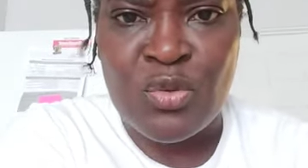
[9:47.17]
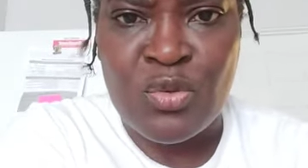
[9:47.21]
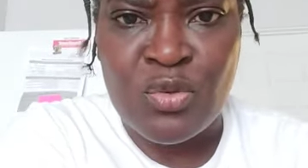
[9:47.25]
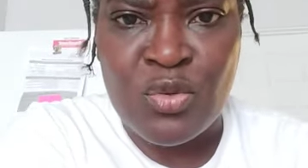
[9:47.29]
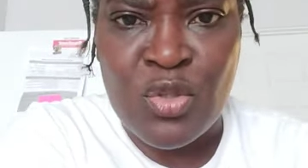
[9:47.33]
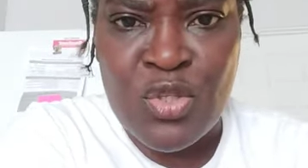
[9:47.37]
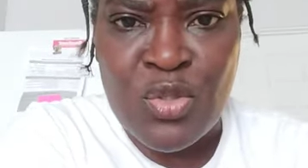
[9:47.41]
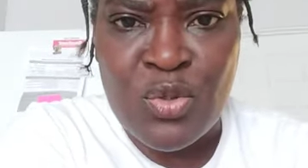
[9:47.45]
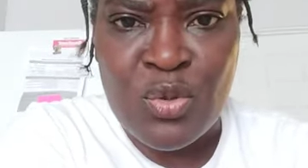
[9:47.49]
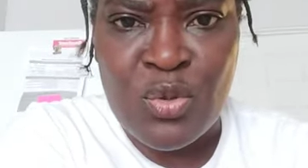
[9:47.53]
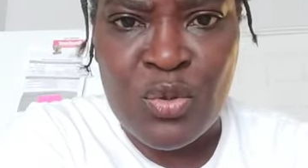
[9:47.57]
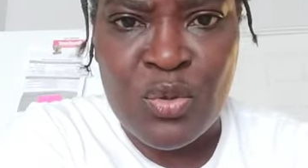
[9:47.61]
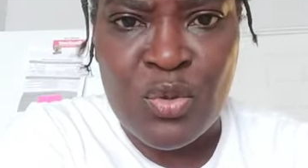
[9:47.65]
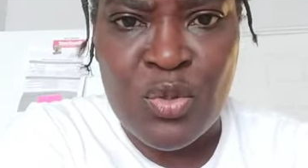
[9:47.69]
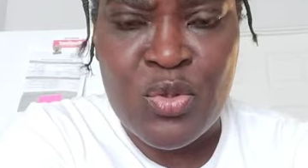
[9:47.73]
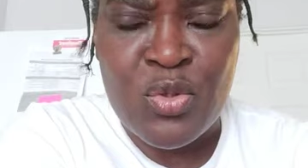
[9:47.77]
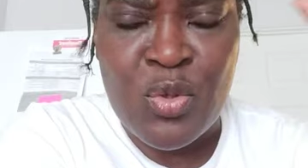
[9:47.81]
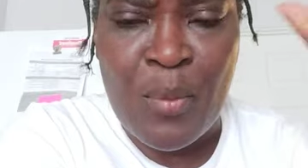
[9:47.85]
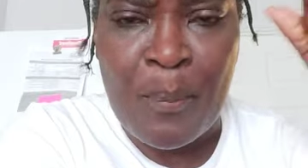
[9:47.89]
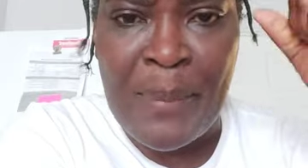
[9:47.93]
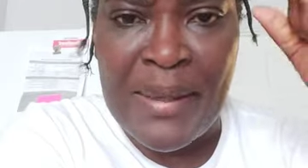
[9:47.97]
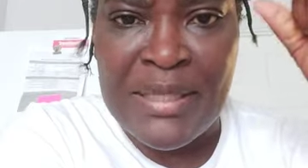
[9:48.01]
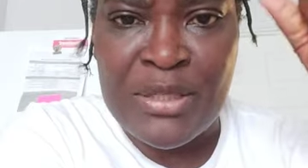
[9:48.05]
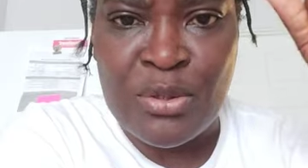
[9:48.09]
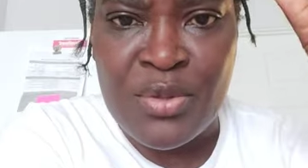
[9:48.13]
de son, de son
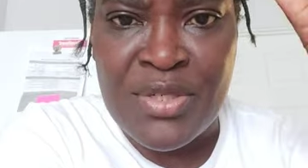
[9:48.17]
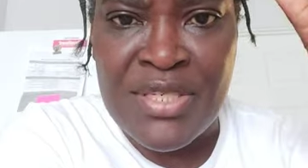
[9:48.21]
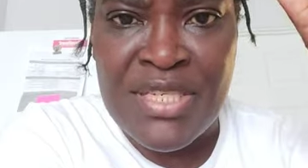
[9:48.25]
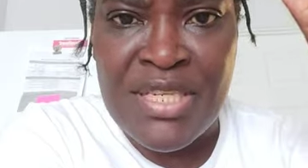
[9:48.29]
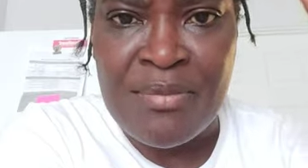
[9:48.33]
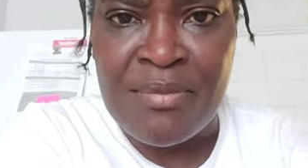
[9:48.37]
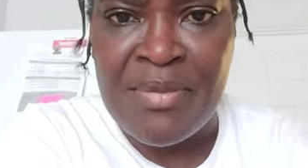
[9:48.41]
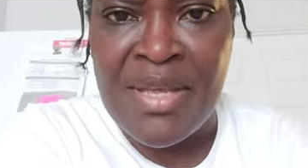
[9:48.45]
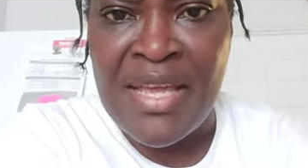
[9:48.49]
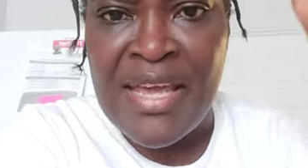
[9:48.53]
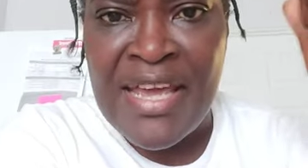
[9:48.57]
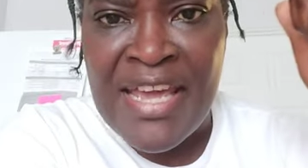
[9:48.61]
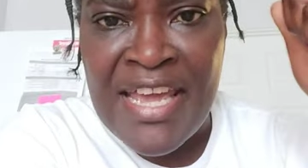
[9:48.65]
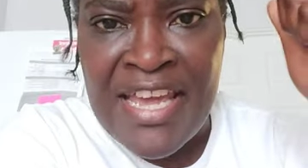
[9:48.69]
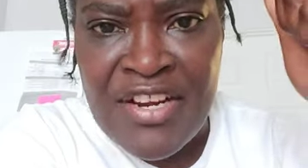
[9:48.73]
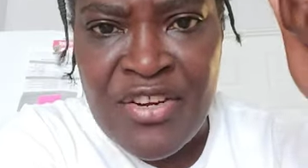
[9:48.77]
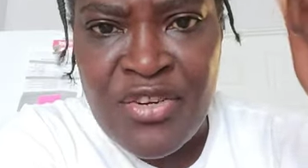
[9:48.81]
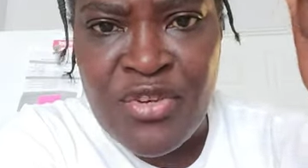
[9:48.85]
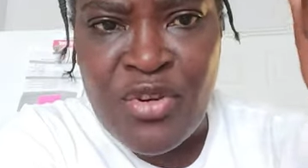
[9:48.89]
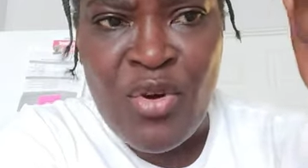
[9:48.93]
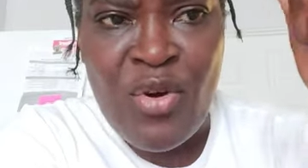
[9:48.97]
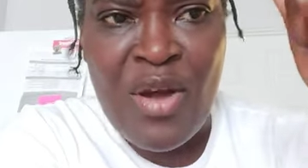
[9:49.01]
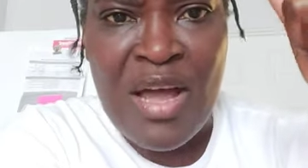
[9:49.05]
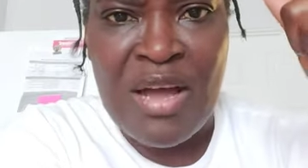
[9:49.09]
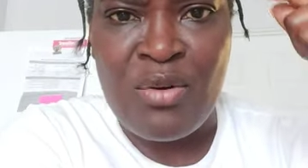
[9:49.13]
patronyme et
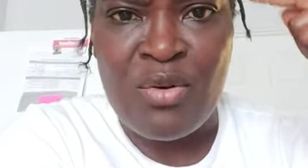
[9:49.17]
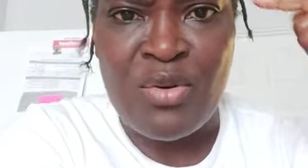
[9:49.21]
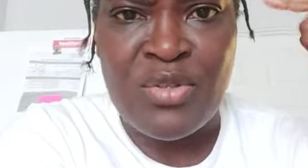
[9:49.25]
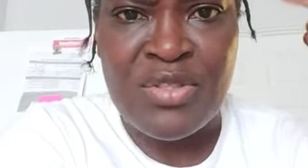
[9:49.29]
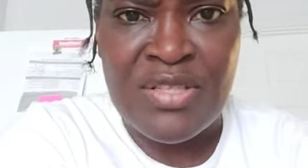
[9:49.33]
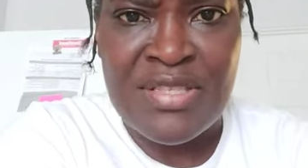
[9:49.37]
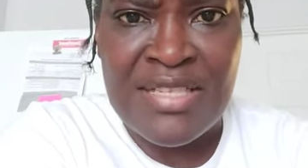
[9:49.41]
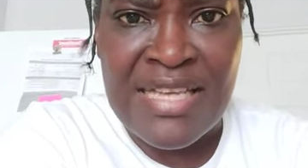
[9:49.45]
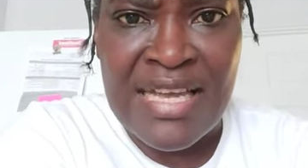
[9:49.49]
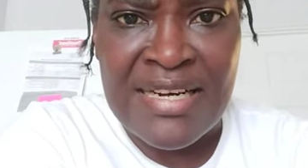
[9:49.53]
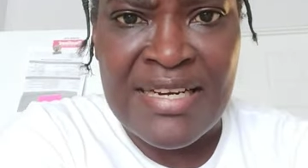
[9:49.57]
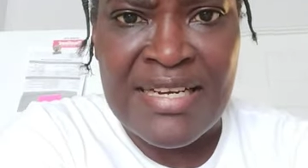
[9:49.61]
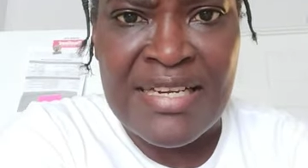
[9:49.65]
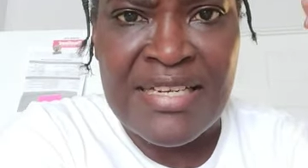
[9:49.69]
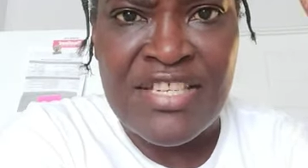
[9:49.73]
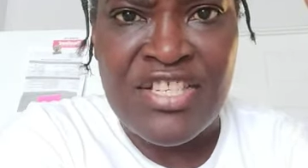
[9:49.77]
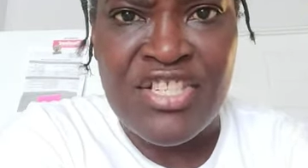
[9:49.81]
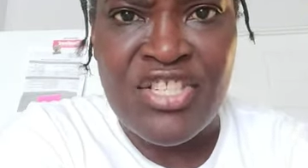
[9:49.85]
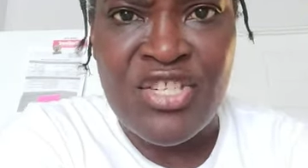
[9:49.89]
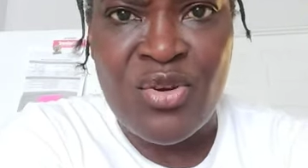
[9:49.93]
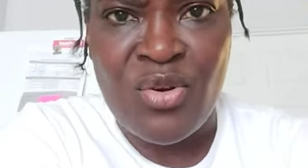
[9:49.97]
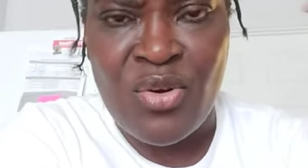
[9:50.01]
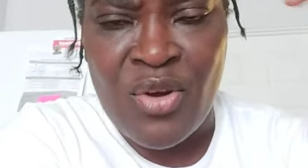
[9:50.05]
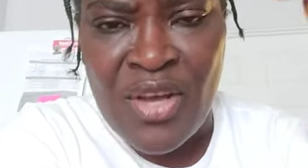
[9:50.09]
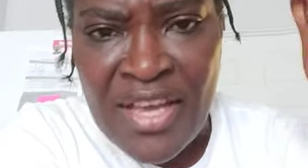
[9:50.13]
non à cause de sa
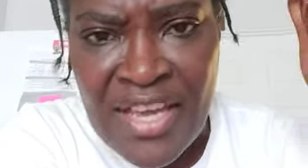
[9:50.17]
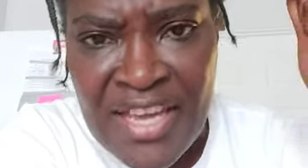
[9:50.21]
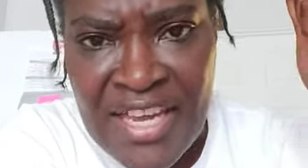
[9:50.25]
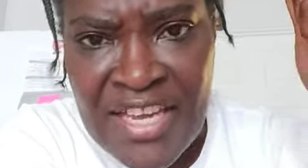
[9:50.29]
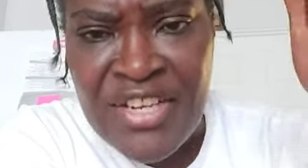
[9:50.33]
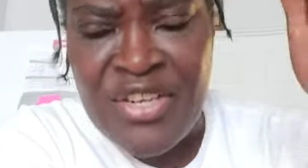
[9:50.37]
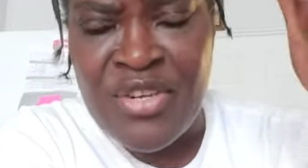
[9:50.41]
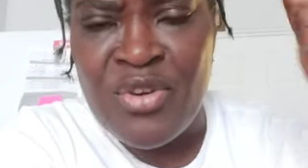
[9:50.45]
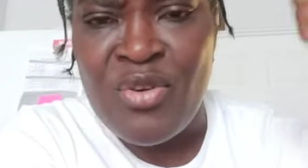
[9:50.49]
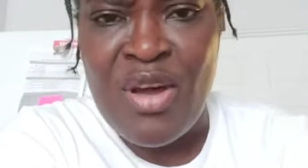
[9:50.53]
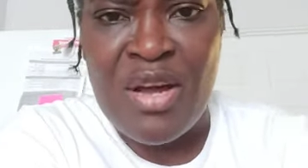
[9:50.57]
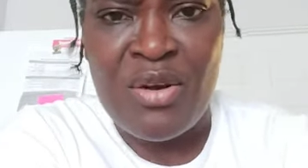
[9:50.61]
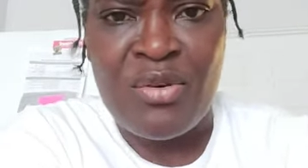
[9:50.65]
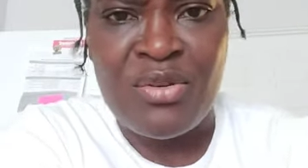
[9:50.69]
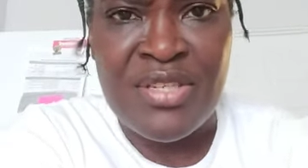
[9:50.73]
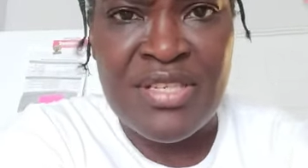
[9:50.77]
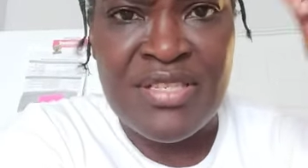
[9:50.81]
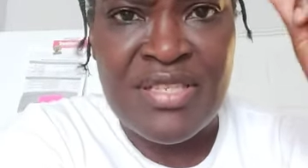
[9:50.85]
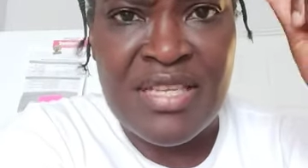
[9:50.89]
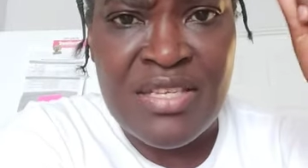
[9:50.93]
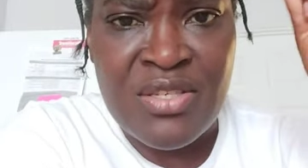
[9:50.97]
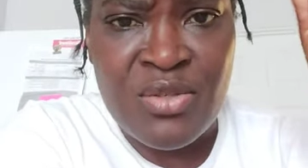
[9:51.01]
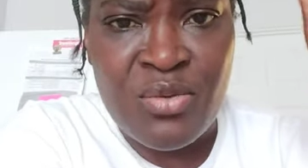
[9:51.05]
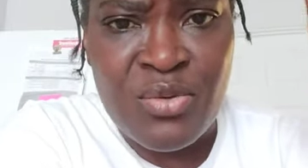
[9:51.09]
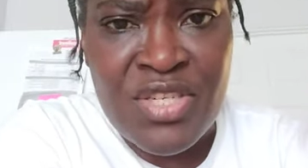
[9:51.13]
religion et non à cause de
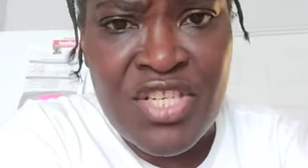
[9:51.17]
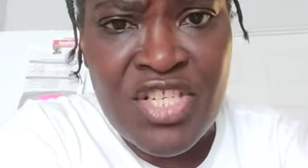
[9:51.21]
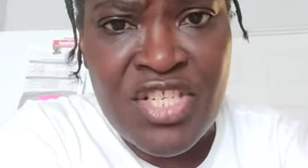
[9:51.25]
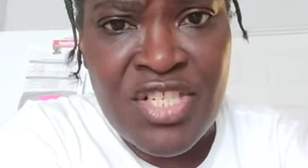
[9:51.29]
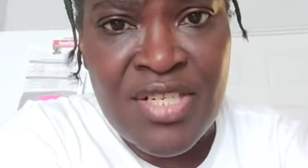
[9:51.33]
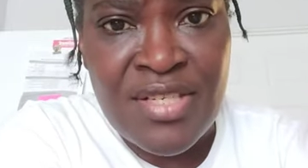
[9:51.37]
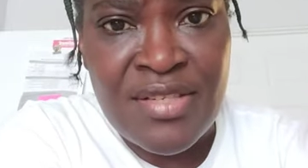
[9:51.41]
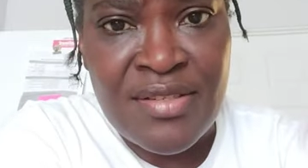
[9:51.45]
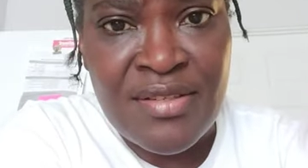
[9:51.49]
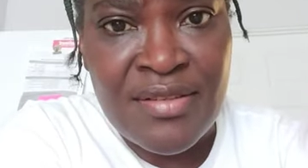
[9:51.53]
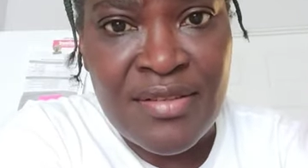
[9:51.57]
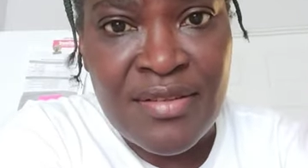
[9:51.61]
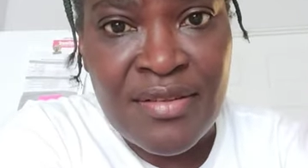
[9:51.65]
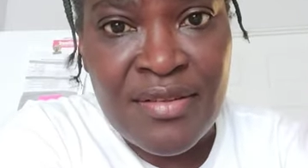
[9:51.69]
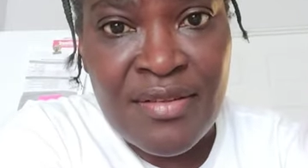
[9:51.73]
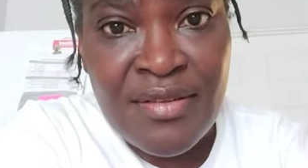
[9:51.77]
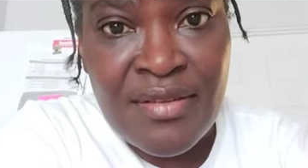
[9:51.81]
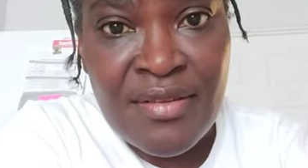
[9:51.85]
ses origines.